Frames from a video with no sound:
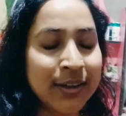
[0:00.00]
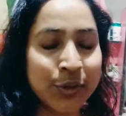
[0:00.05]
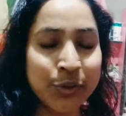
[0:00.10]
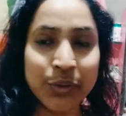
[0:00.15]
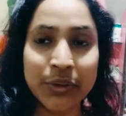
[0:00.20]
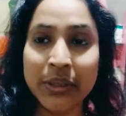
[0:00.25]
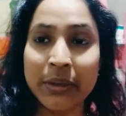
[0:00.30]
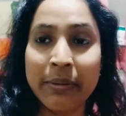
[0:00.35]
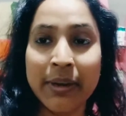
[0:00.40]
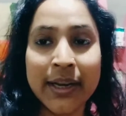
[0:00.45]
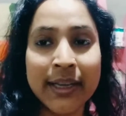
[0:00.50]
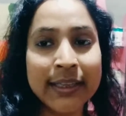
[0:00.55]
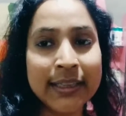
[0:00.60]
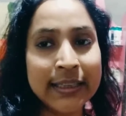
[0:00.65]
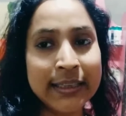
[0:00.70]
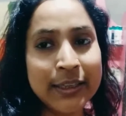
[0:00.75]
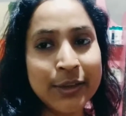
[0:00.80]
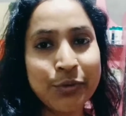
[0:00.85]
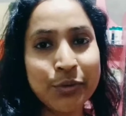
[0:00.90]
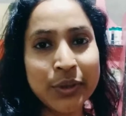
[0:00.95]
সন্ধ্যেবেলায় কি
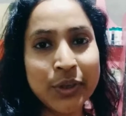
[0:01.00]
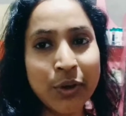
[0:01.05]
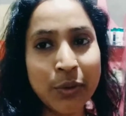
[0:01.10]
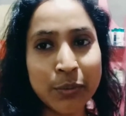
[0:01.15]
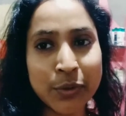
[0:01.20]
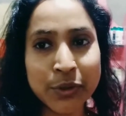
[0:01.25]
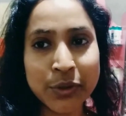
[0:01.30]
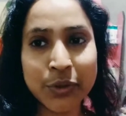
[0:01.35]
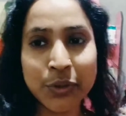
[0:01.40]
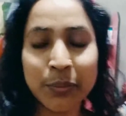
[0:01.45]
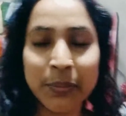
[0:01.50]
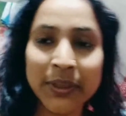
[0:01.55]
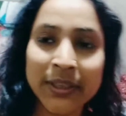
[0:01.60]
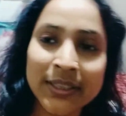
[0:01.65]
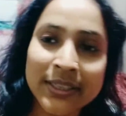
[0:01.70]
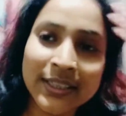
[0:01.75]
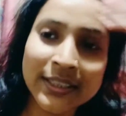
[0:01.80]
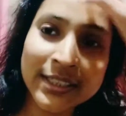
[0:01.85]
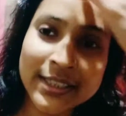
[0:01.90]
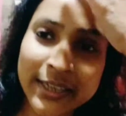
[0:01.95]
কি করি অবশ্যই তোমাদের
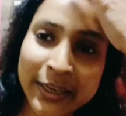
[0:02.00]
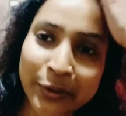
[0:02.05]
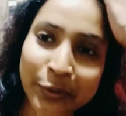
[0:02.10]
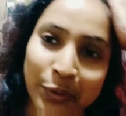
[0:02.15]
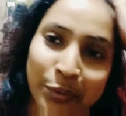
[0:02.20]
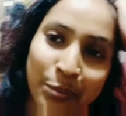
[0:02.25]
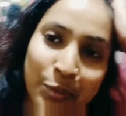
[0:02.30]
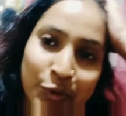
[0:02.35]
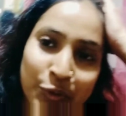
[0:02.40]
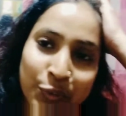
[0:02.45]
সাথে শেয়ার করব